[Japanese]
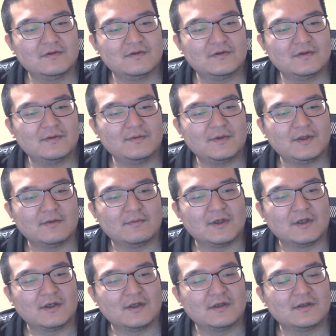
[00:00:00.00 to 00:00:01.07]
で、まあ
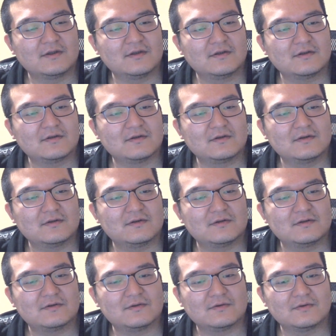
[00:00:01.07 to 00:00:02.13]
まあ、
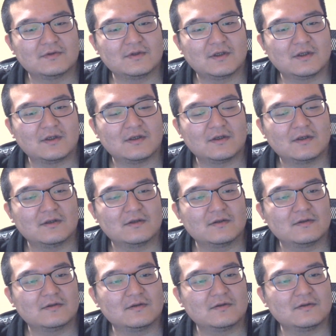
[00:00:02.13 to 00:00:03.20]
そんな、
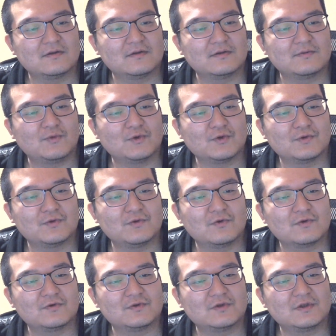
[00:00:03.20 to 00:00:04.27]
ポトフを
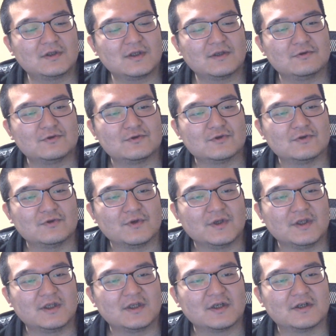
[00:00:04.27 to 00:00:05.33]
食った普通の
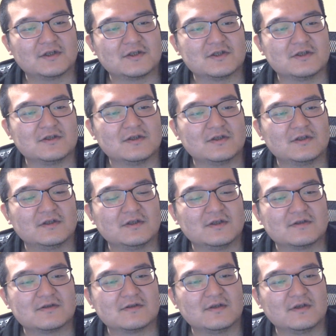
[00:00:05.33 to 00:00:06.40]
日って感じ
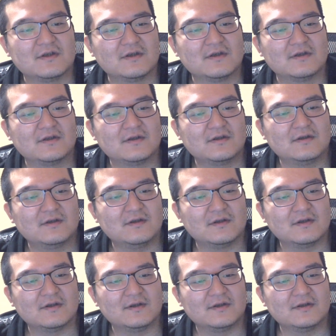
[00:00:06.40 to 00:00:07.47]
ですね。
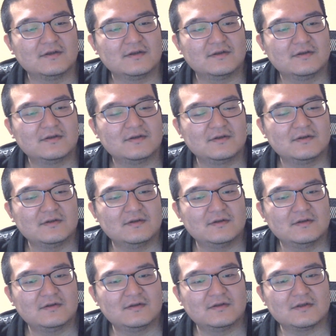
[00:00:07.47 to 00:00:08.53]
は
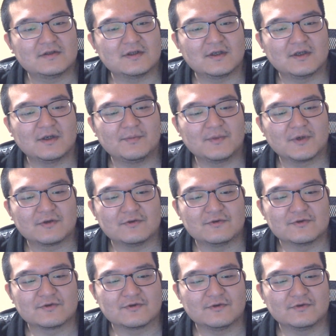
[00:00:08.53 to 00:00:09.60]
い。で、せんはっぴゃくきゅう
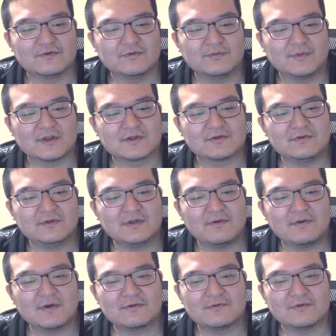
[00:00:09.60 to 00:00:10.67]
じゅうきゅう。まあ、そんな
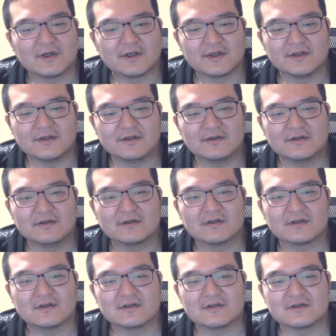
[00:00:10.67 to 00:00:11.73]
悪くない
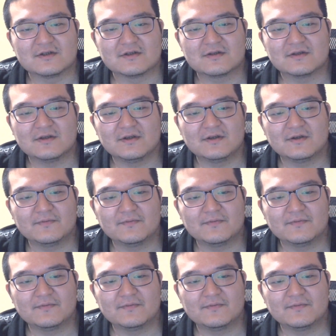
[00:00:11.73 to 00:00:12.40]
感じですね。